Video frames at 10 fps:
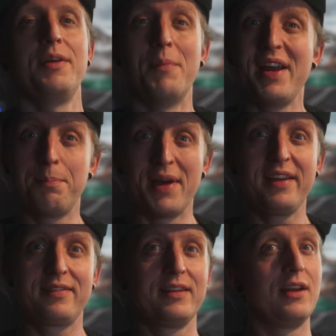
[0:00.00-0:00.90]
Meine
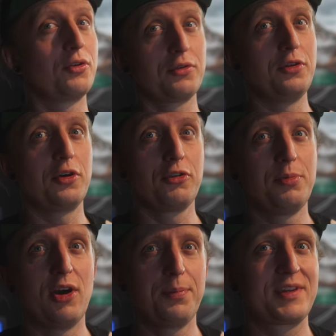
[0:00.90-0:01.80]
Bikes sind auch noch
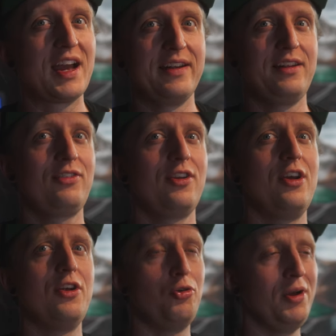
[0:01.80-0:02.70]
überhaupt gar nicht
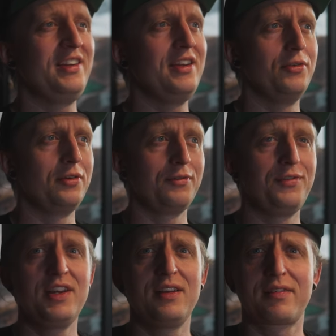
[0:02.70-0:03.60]
ready
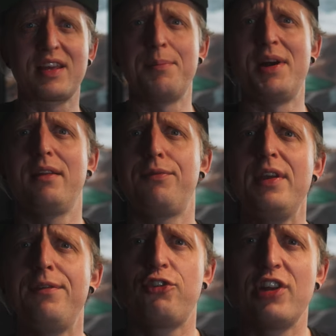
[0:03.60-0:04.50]
irgendwie. Das kam alles
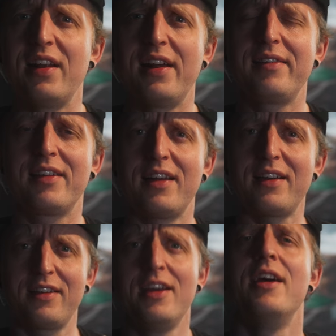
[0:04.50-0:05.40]
viel, viel schneller als gedacht.